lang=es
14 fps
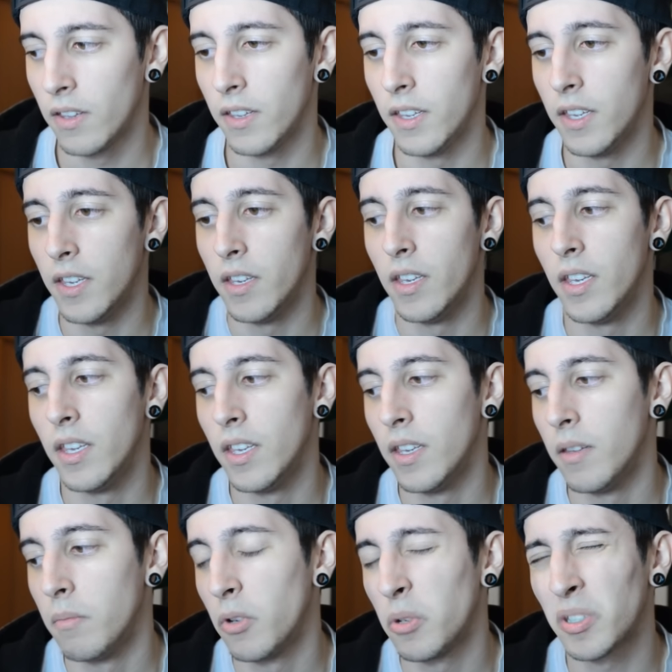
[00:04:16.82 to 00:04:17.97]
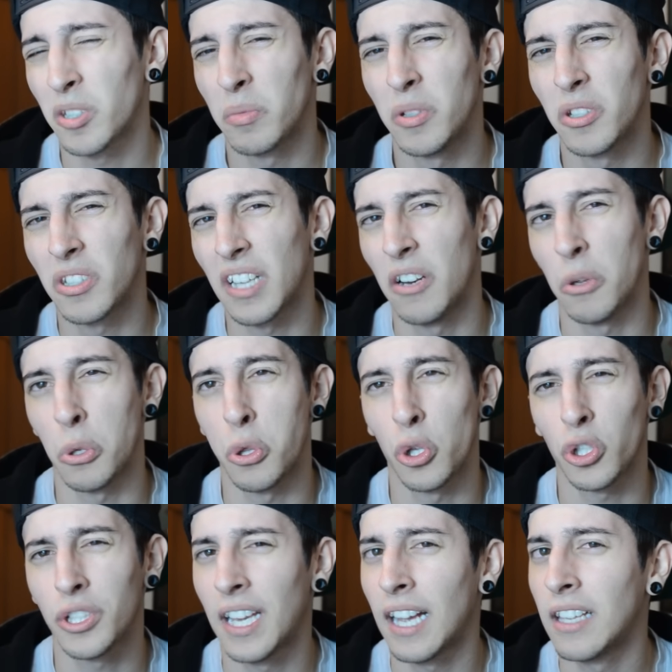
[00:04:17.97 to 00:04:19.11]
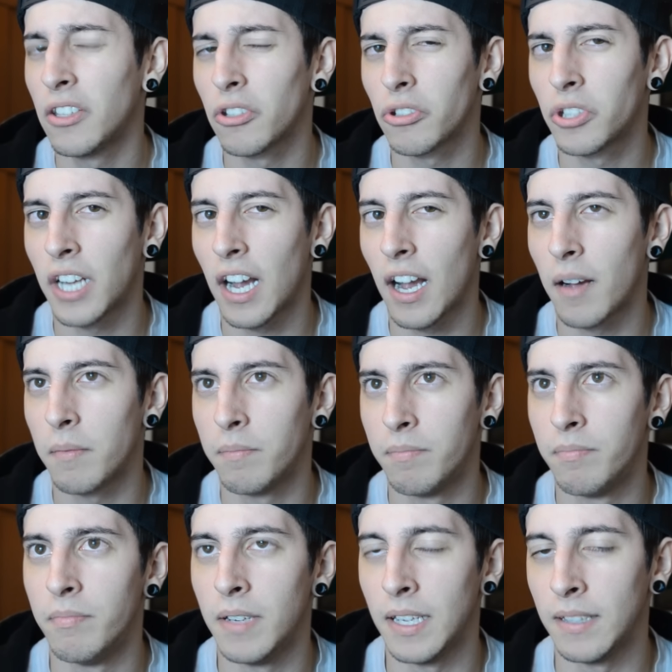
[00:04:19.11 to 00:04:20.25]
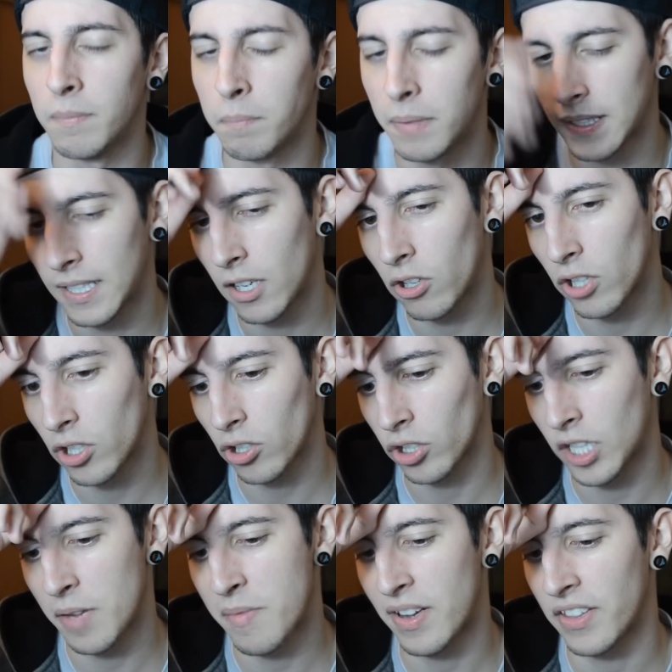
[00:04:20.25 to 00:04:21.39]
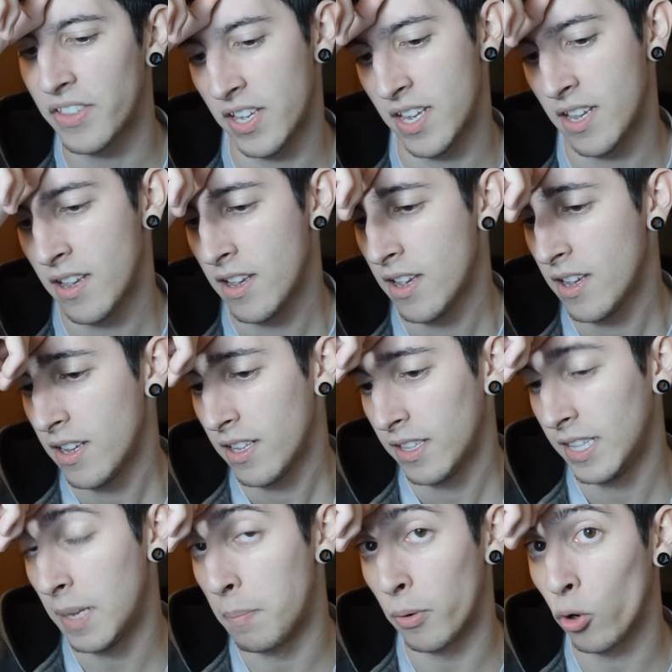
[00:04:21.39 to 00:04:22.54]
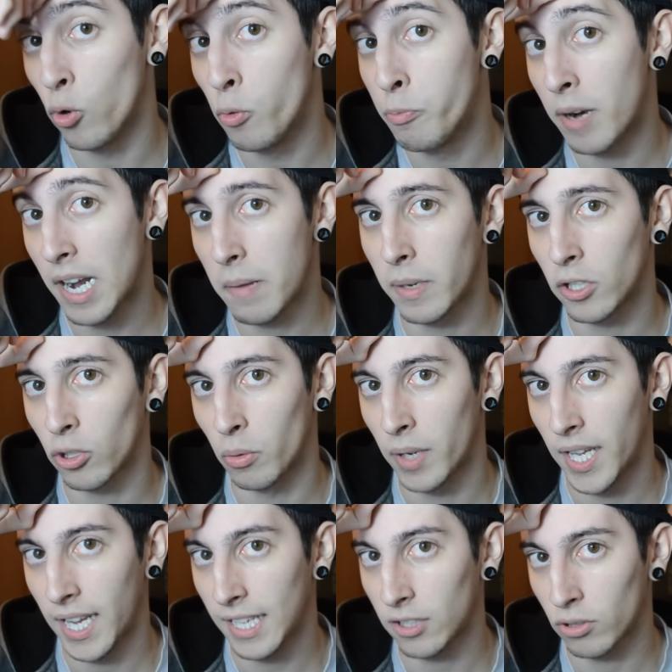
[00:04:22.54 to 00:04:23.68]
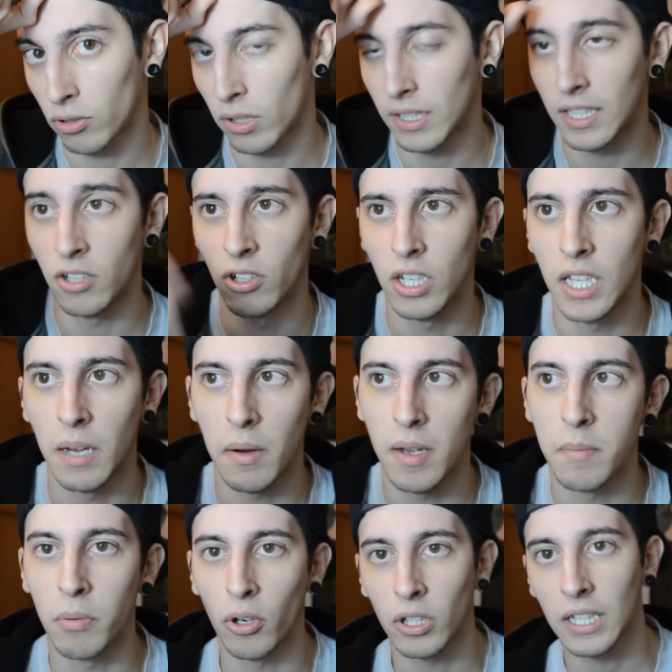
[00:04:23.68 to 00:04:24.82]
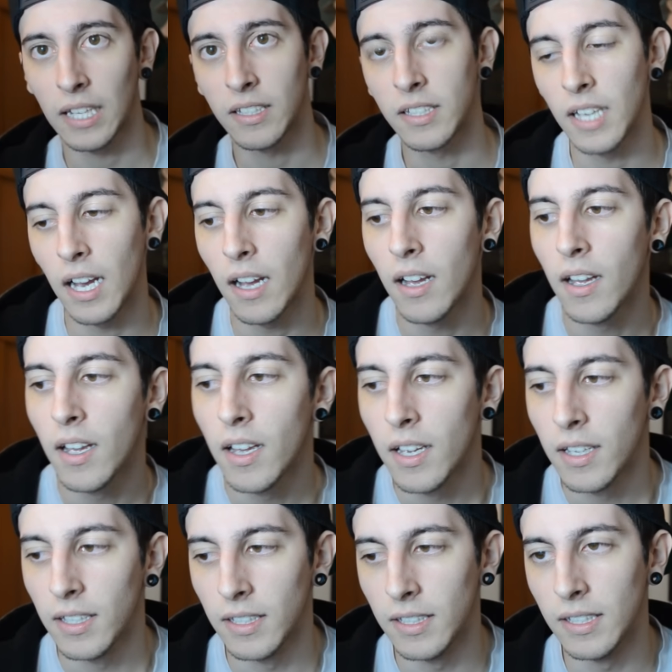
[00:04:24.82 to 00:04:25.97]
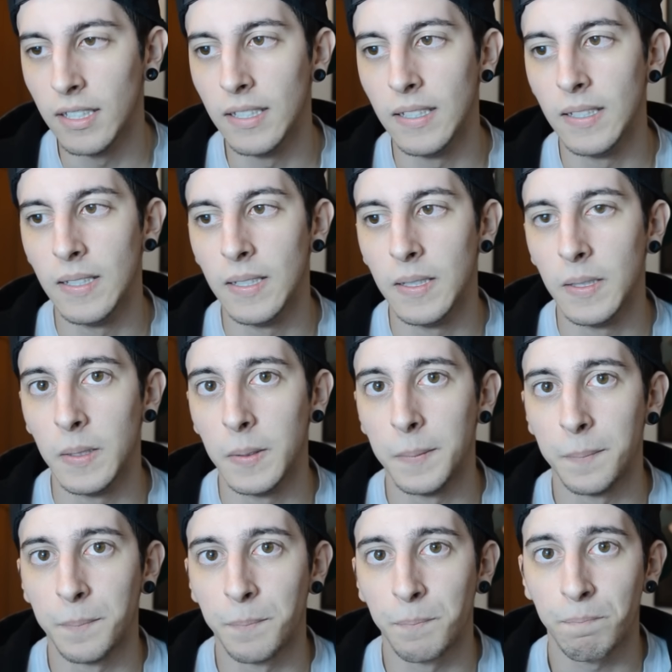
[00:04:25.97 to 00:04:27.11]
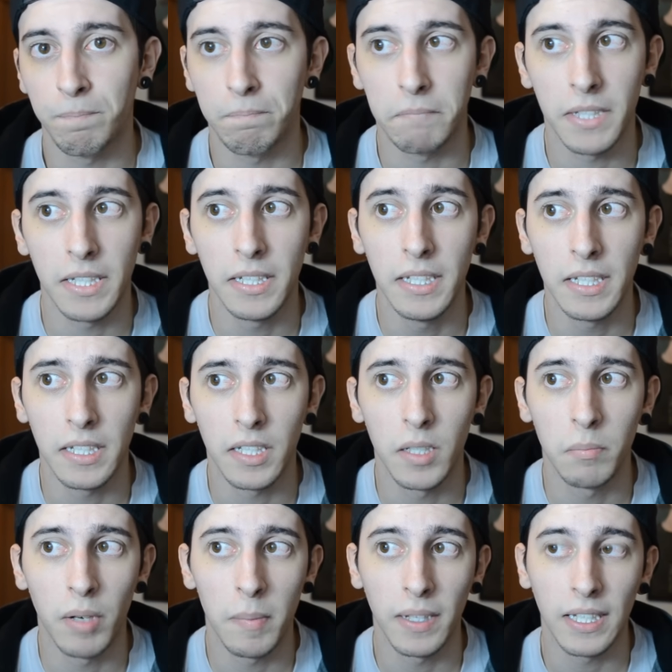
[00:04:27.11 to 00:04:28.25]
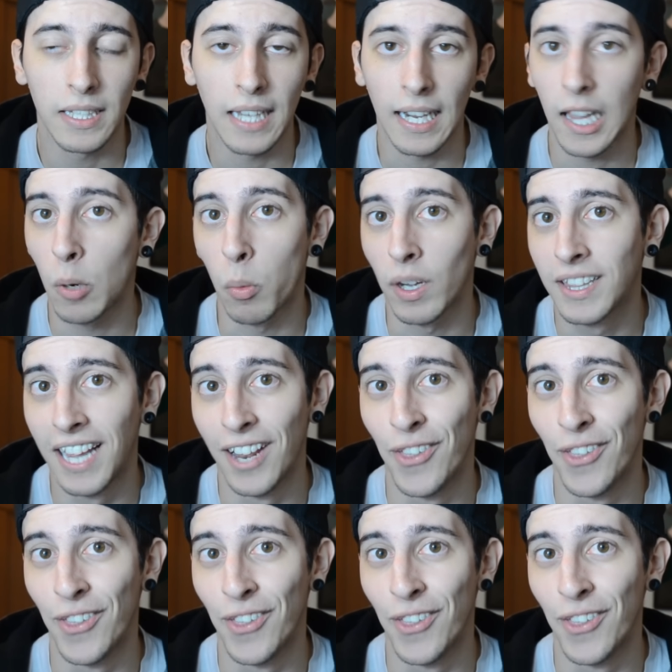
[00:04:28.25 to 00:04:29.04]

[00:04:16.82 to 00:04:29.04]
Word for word: Y bueno, más o menos a los 12 años ya empecé con esos temas de, de preocuparme sobre eso, antes no le daba importancia. Y, y nada, simplemente tardé como hasta